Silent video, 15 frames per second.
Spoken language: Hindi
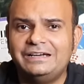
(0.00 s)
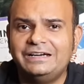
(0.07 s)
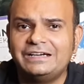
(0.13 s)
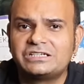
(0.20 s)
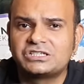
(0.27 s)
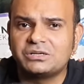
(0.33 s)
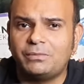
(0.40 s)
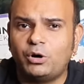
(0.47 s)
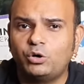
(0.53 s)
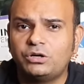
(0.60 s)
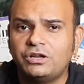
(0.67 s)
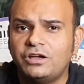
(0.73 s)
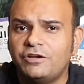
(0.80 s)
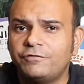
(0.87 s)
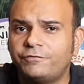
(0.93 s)
इट्स अबाउट
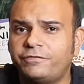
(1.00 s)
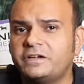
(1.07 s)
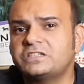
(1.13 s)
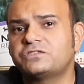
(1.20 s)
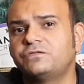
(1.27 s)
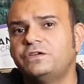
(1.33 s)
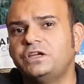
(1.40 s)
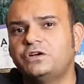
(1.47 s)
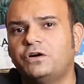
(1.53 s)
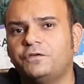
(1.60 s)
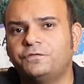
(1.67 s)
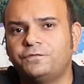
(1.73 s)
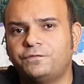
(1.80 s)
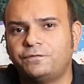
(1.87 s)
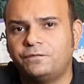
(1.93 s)
फर्स्ट वीक
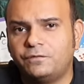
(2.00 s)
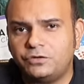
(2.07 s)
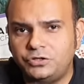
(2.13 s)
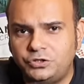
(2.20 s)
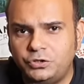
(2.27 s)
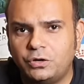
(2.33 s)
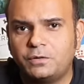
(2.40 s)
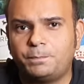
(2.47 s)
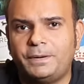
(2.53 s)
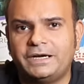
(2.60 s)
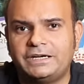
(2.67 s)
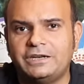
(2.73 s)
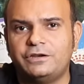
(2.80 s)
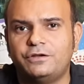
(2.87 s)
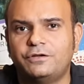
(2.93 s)
ऑफ योर
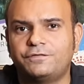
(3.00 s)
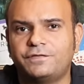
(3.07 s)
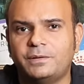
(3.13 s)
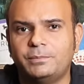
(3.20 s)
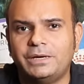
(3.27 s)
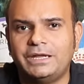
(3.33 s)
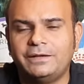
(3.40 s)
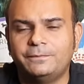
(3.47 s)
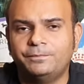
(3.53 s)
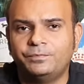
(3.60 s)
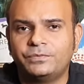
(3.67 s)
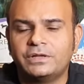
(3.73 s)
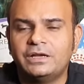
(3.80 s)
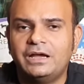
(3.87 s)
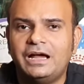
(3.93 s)
पैट इन योर फैमिली
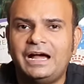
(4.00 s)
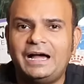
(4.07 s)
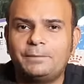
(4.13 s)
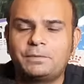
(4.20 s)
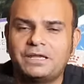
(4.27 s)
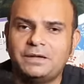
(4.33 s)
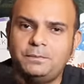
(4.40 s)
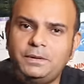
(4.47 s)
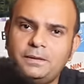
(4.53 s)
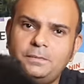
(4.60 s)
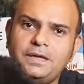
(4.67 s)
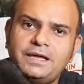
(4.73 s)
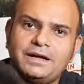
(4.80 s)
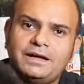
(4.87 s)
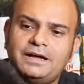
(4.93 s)
आपके
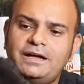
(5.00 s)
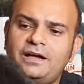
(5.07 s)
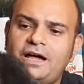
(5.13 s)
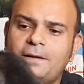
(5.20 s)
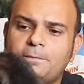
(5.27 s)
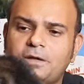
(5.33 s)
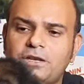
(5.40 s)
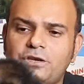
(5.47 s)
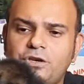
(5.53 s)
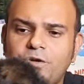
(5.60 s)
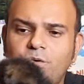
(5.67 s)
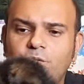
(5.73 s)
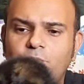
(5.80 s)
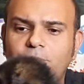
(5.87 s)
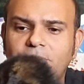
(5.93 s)
बेबी का आपके
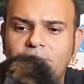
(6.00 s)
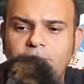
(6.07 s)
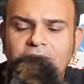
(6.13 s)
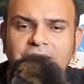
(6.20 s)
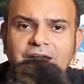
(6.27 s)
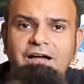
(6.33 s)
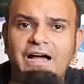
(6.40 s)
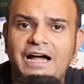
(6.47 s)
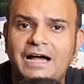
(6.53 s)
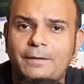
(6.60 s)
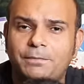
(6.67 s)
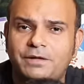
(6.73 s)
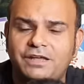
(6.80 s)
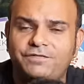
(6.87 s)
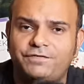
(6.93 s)
न्यू बेबी का
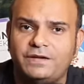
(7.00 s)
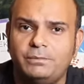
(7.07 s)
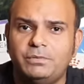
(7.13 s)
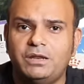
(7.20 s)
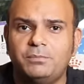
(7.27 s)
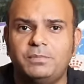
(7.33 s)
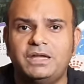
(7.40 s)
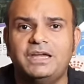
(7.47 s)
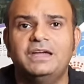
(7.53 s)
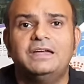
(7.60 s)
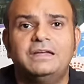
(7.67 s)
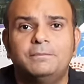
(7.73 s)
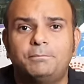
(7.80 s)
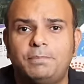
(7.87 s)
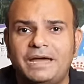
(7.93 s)
आपकी फैमिली में
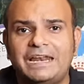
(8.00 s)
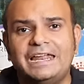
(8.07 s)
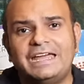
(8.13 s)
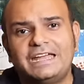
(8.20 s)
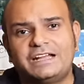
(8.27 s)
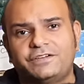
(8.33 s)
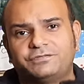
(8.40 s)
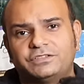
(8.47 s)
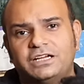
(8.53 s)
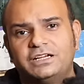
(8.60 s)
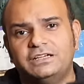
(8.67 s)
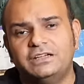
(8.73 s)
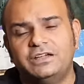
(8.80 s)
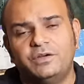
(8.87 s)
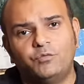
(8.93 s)
पहला एक हफ्ता
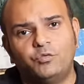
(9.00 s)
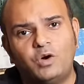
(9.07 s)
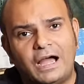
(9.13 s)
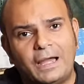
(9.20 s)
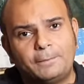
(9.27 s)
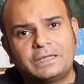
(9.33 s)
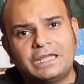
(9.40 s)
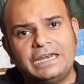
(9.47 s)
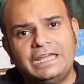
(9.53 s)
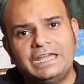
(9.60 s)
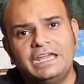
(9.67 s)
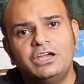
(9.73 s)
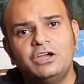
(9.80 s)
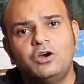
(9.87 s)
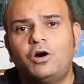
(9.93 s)
वो आपके
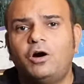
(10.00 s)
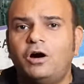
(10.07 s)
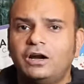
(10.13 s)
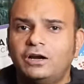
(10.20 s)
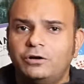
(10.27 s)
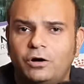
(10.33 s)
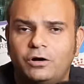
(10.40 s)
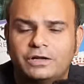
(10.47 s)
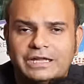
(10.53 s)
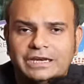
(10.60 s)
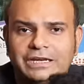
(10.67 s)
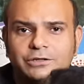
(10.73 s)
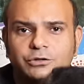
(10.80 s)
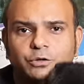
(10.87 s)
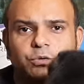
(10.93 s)
लिए और डॉग के
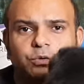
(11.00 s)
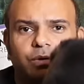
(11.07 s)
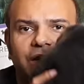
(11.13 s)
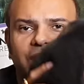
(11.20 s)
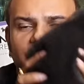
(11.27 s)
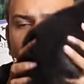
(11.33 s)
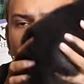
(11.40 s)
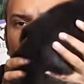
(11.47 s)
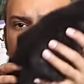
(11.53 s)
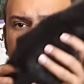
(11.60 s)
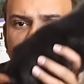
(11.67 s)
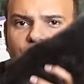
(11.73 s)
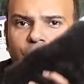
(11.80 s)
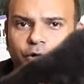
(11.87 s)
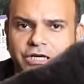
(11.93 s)
लिए दोनों के लिए बहुत
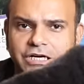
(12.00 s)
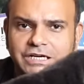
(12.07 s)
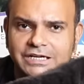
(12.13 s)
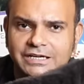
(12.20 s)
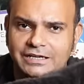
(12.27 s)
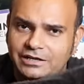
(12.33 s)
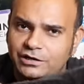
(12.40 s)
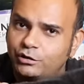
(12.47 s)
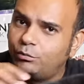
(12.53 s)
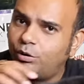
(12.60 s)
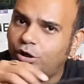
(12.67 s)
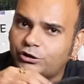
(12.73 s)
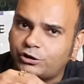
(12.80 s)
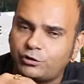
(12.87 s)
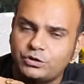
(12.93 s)
इंपॉर्टेंट है
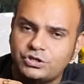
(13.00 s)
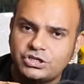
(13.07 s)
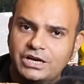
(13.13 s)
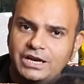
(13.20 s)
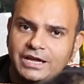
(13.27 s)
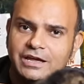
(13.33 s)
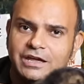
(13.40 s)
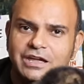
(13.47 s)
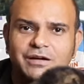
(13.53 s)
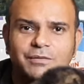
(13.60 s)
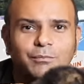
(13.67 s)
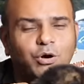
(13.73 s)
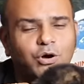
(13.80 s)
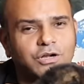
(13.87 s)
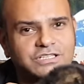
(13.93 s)
बहुत क्रूशल है
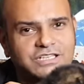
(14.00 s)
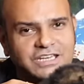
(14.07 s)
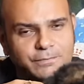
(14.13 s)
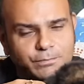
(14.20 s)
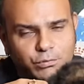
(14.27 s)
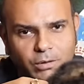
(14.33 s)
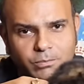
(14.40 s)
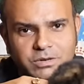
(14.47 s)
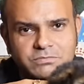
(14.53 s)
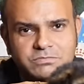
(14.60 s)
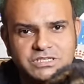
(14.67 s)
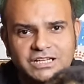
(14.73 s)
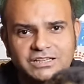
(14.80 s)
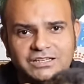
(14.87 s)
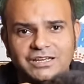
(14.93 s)
बहुत सारी प्रॉब्लम्स
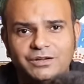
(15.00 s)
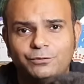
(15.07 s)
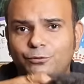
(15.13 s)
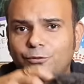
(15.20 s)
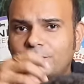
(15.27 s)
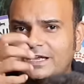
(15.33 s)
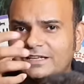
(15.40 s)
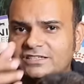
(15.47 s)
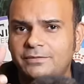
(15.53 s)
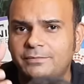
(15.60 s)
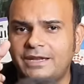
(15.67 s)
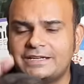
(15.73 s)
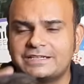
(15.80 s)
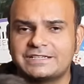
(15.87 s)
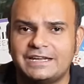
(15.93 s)
आती हैं उनको कैसे
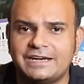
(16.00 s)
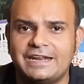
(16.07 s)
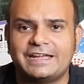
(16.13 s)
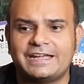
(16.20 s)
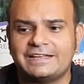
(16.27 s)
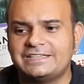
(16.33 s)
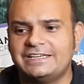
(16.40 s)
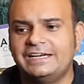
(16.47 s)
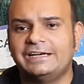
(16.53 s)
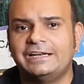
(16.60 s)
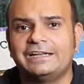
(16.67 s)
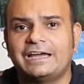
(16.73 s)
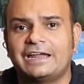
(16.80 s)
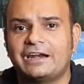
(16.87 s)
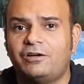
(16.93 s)
मैनेज करना है कैसे हैंडल
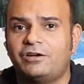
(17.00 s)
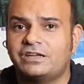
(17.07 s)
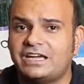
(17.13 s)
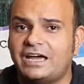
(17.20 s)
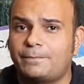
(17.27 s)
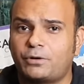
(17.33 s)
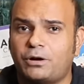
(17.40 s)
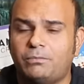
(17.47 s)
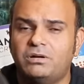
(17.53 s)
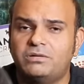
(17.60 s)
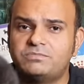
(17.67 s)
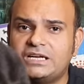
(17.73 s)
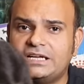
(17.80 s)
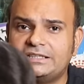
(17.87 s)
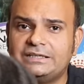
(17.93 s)
करना और क्या
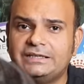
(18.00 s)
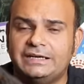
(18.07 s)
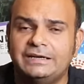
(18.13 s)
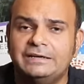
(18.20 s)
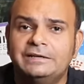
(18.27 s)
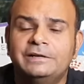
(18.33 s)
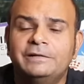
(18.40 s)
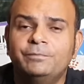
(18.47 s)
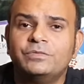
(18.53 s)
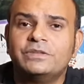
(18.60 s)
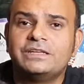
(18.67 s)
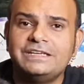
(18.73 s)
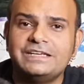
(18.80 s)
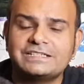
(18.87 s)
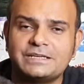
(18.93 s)
प्रॉब्लम्स आती हैं
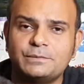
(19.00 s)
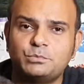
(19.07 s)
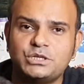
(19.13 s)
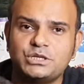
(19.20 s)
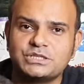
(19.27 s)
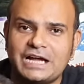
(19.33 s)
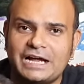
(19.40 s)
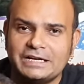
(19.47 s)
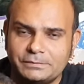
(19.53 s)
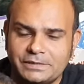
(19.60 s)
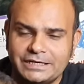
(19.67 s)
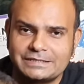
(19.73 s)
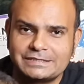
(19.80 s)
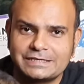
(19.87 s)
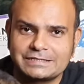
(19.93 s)
ये सब चीज़ आज मैं
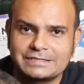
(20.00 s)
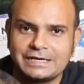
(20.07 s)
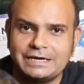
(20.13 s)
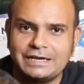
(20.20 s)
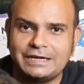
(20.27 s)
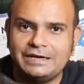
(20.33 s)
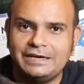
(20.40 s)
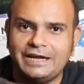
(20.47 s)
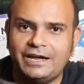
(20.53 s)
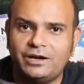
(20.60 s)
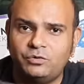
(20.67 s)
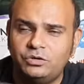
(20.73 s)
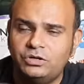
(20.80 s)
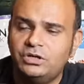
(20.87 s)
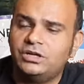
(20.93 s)
डिस्कस करने के लिए आया हूँ